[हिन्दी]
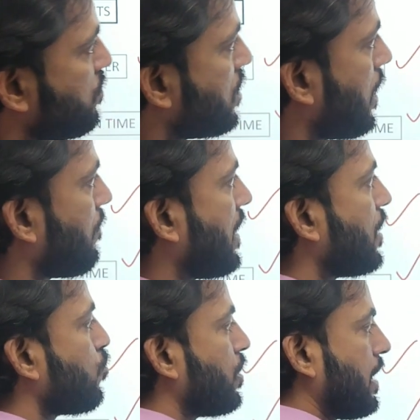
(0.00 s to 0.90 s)
एडमिशन
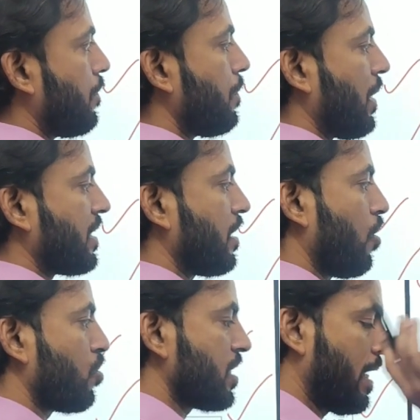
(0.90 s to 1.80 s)
करवाएंगे तो टीएमए
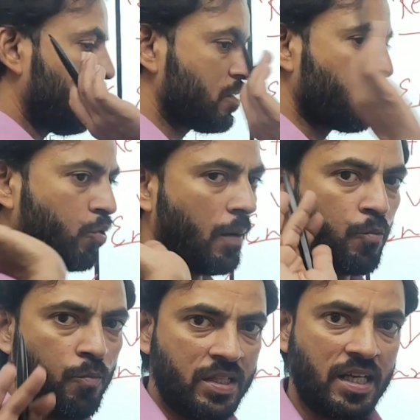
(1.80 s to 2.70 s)
प्रैक्टिकल और सिलेबस पूरा
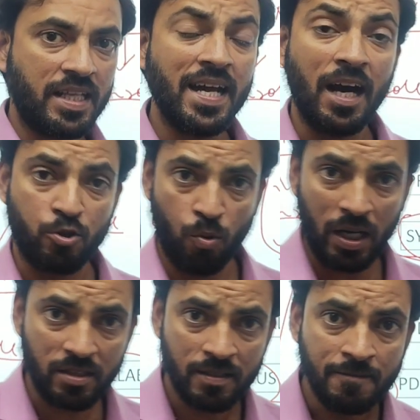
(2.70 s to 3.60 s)
आपको मिल जाता है हाथों
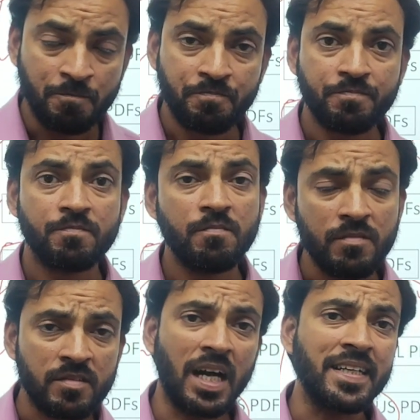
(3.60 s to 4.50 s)
हाथ
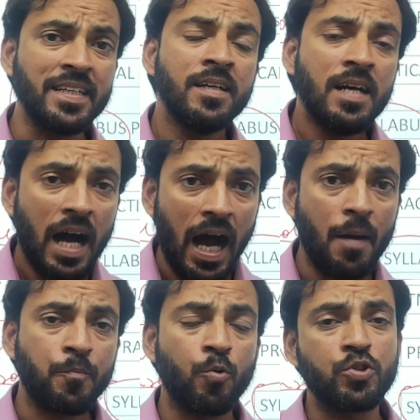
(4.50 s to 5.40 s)
ताकि
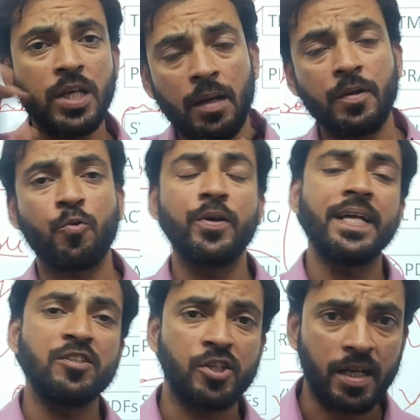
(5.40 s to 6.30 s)
आपको साल भर कोई
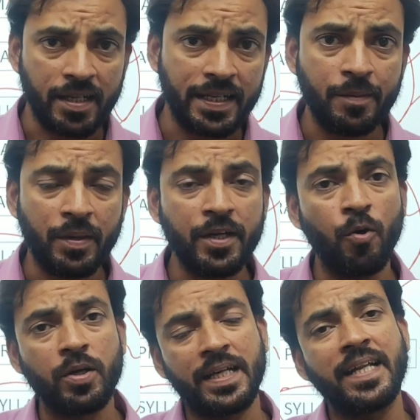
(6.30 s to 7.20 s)
टेंशन ना लेनी पड़े
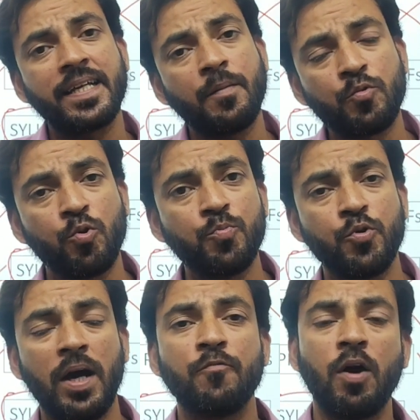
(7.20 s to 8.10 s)
और टेलीग्राम ग्रुप
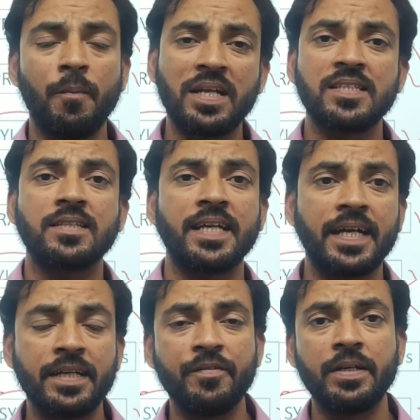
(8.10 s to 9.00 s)
जो है वो हमारे साथ
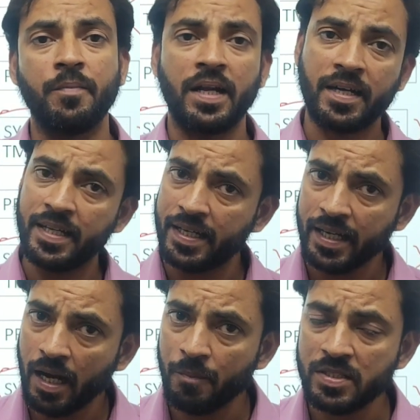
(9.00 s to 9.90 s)
कनेक्टिविटी बना के
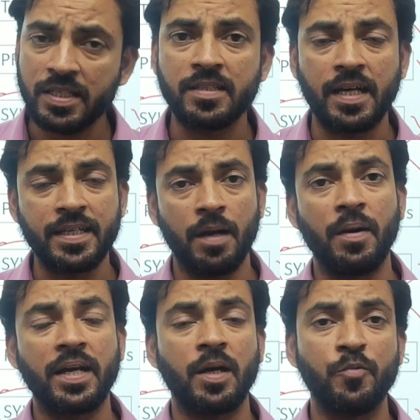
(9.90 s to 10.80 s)
रखेगा आपस की ताकि
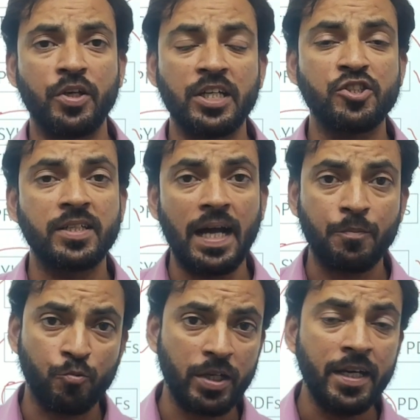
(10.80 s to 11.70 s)
हमारा कम्युनिकेशन
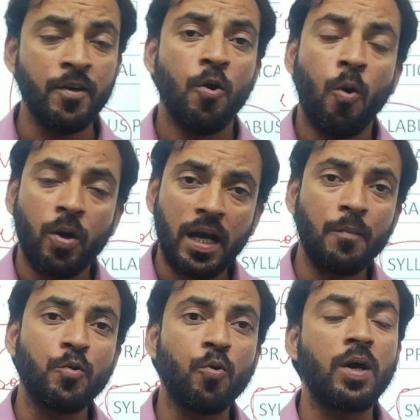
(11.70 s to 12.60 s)
गैप टूटे और
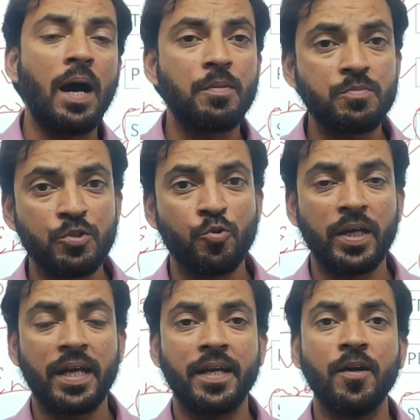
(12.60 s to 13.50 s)
हम लोग आपस में
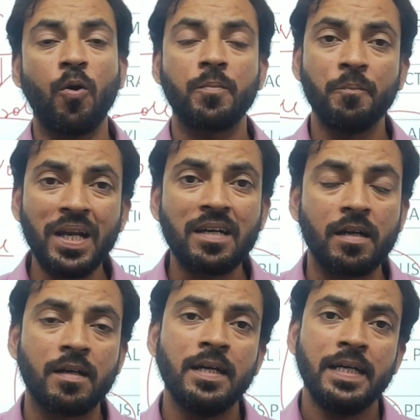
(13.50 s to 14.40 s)
जुड़े रहें और
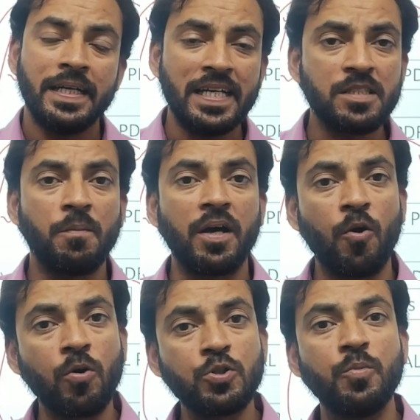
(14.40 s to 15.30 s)
मिलकर इस बार
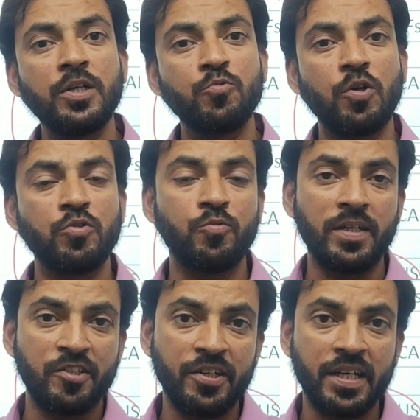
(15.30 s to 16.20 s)
अक्टूबर
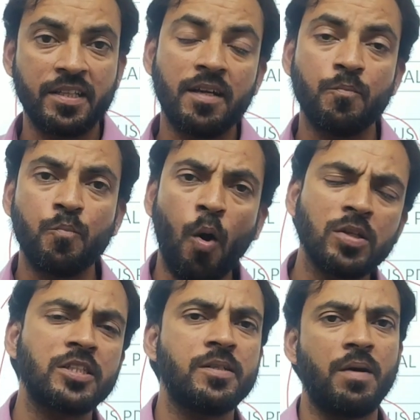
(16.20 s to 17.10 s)
2023 के अंदर
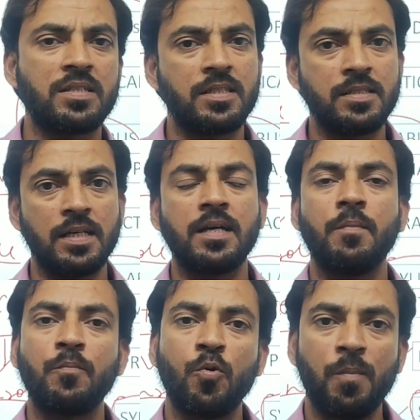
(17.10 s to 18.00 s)
बहुत अच्छे मार्क्स के साथ
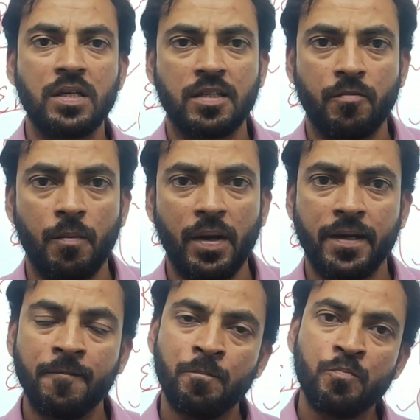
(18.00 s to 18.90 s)
हम आपको पास करवा पाए
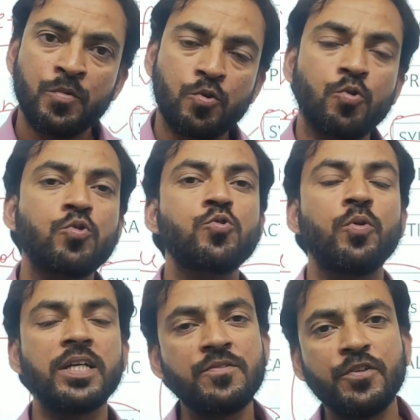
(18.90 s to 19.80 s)
तो दोस्तों
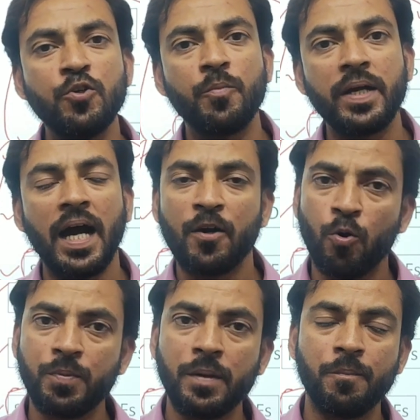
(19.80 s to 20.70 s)
इस वीडियो में आई
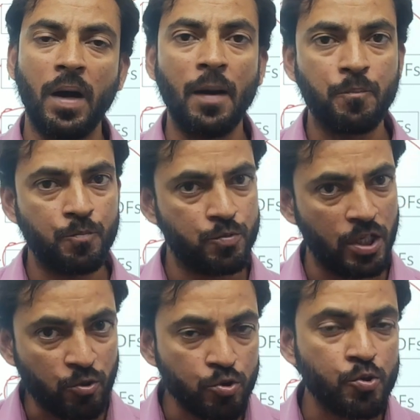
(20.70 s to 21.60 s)
होप कि आप
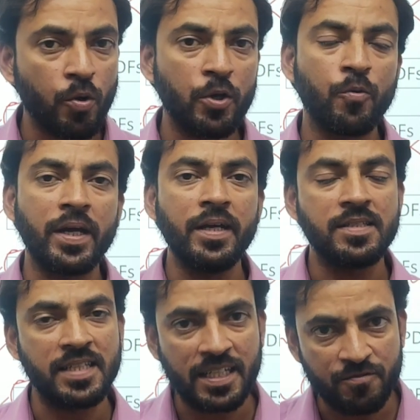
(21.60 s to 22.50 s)
संतुष्ट हो गए होंगे
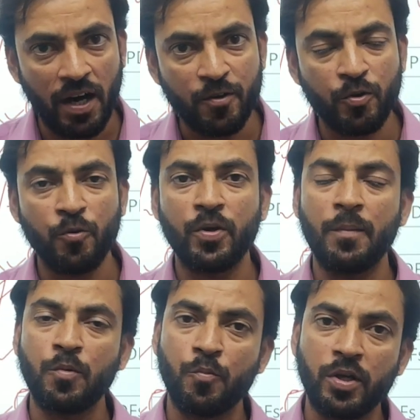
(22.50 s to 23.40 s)
सेटिस्फाइड हो गए होंगे
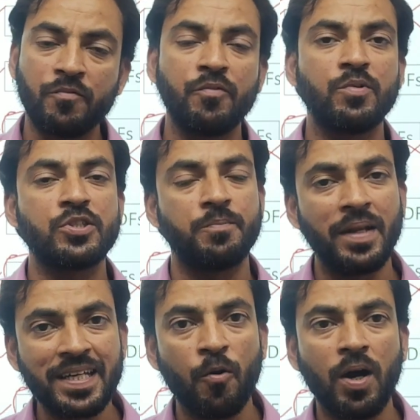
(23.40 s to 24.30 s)
आपको पूरा इन्फॉर्मेशन
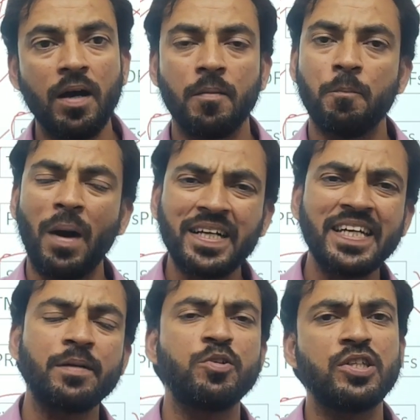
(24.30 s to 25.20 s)
मिल गया होगा
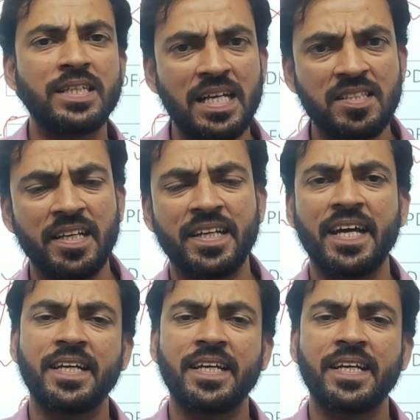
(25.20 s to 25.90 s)
बाकी एडमिशन कैसे लेना